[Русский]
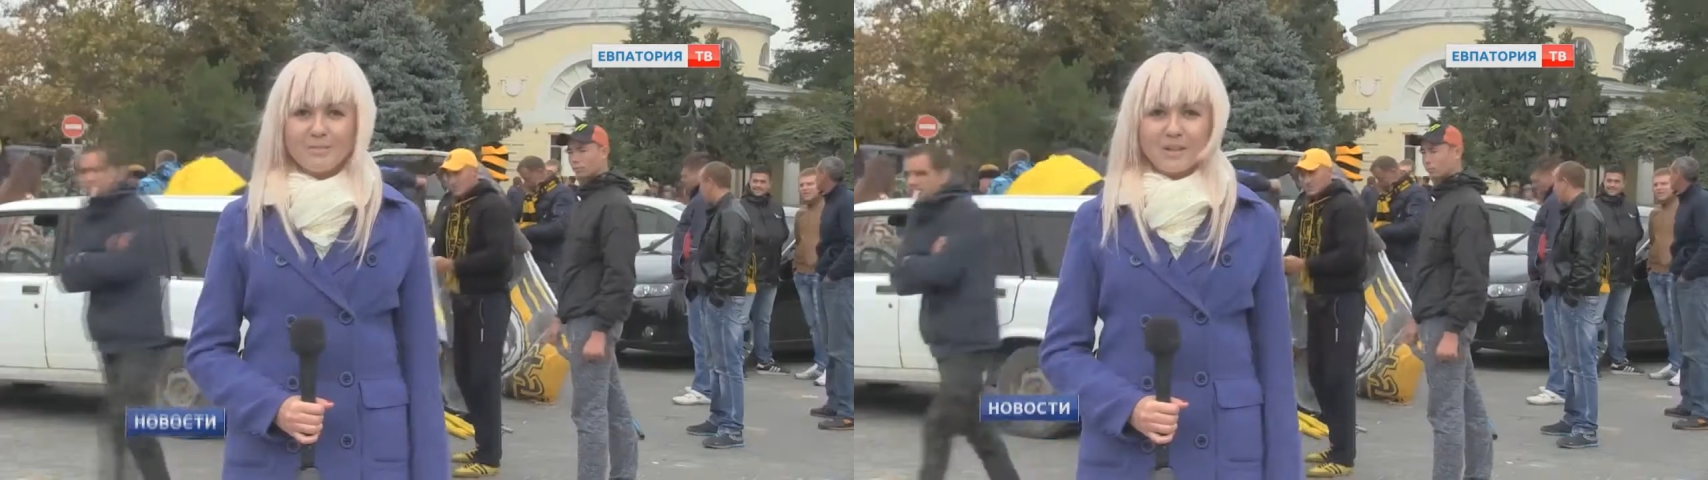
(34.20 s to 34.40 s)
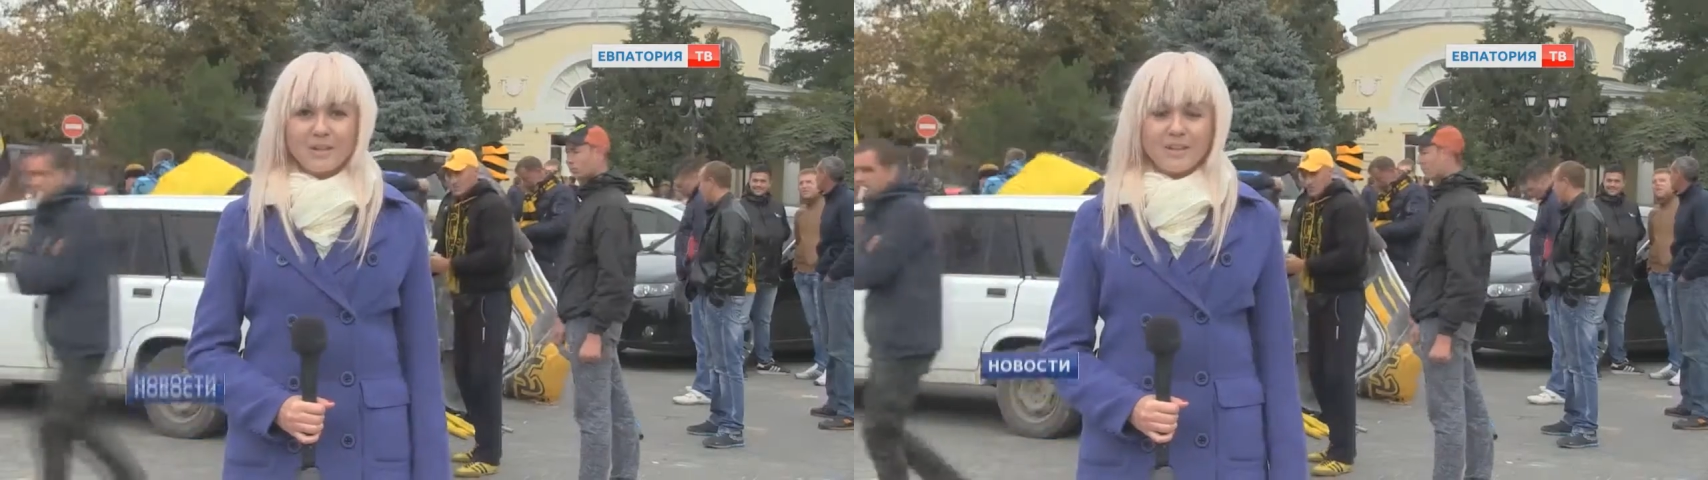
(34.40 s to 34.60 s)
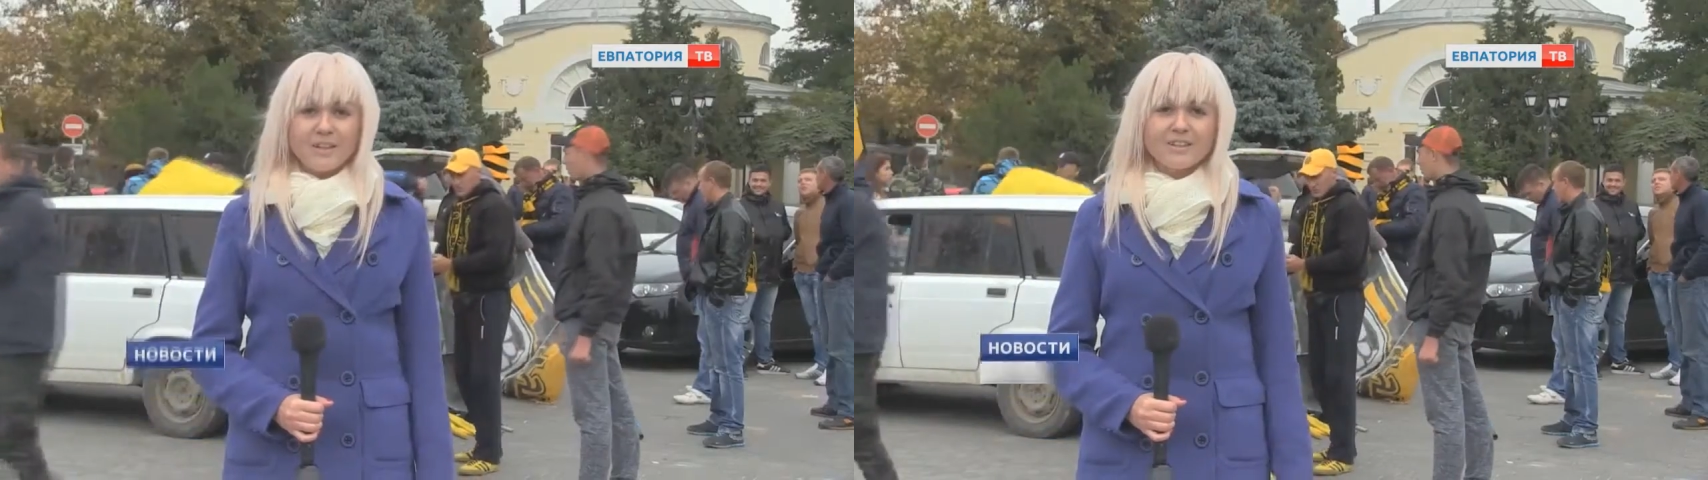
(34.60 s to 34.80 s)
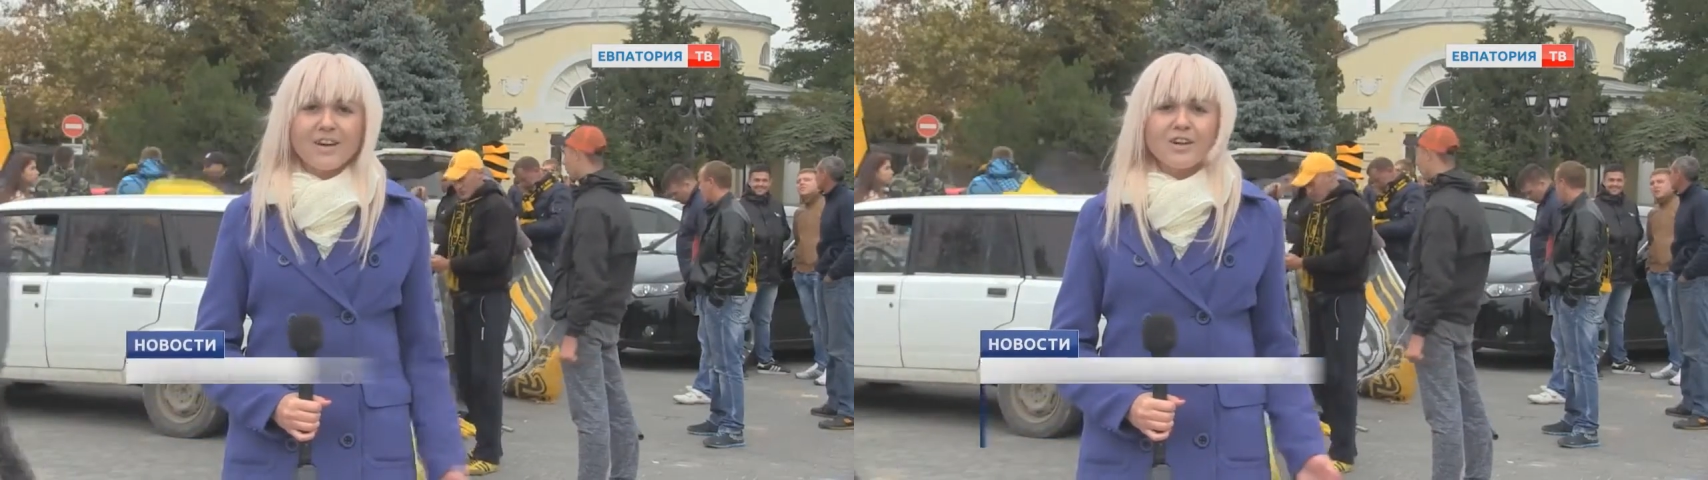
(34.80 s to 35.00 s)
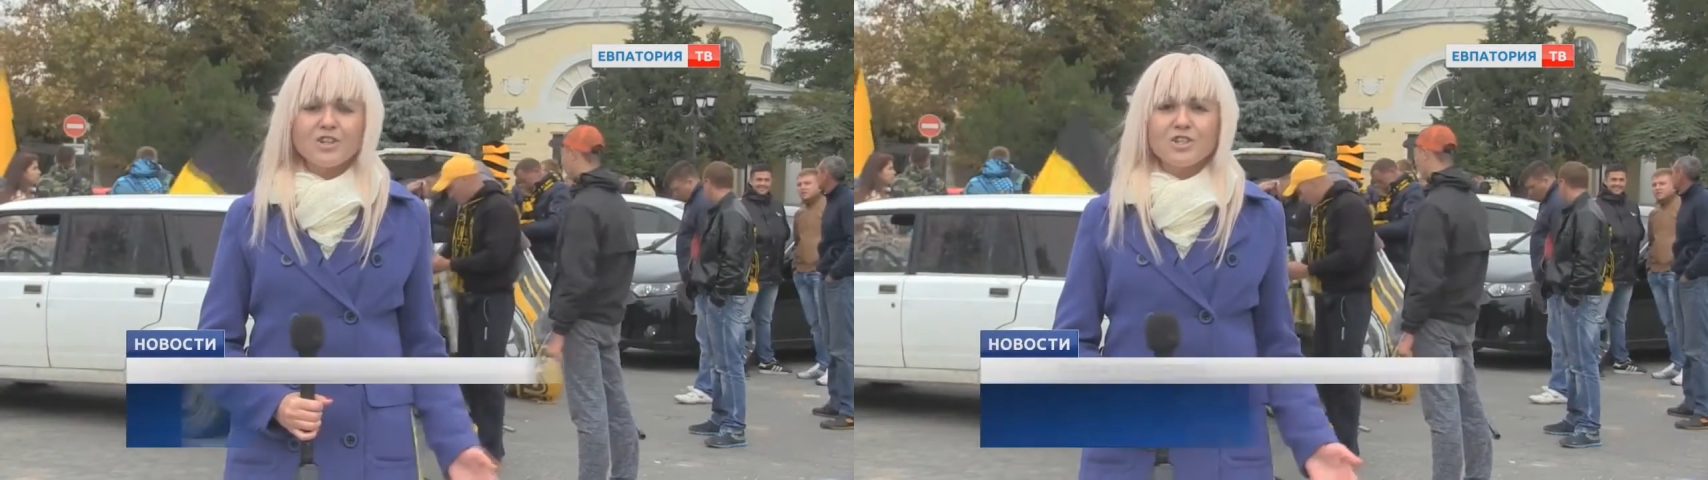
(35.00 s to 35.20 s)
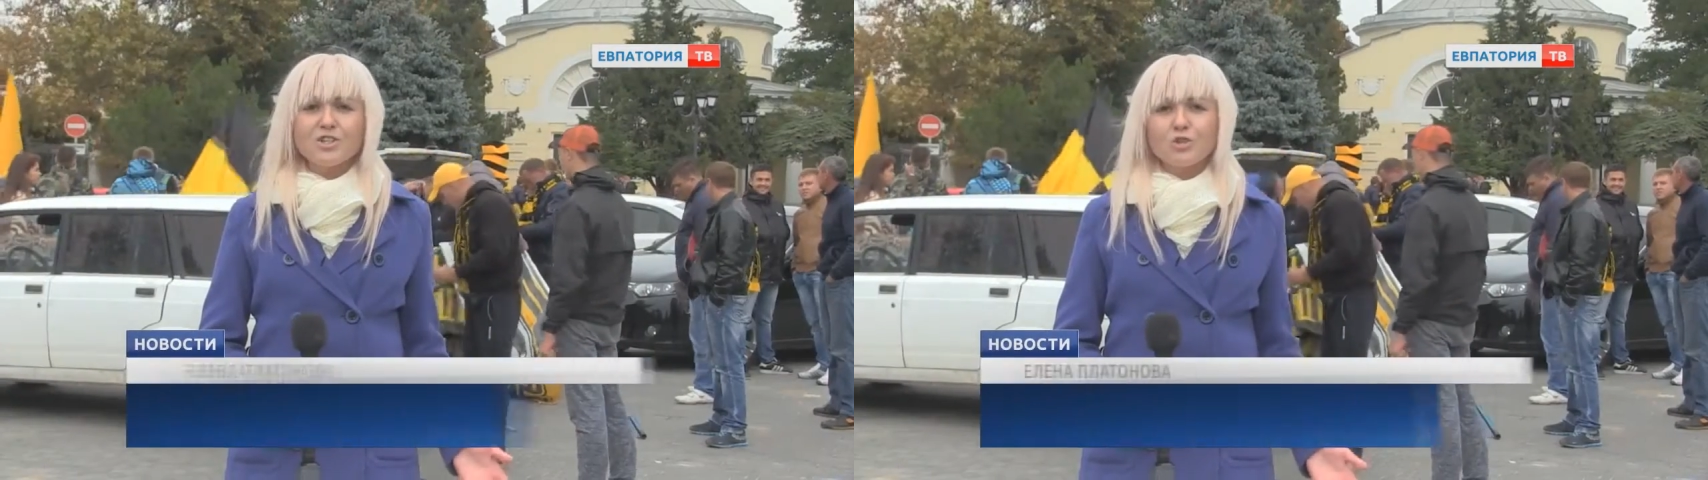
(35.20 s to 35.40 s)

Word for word: отменные. Когда кажется,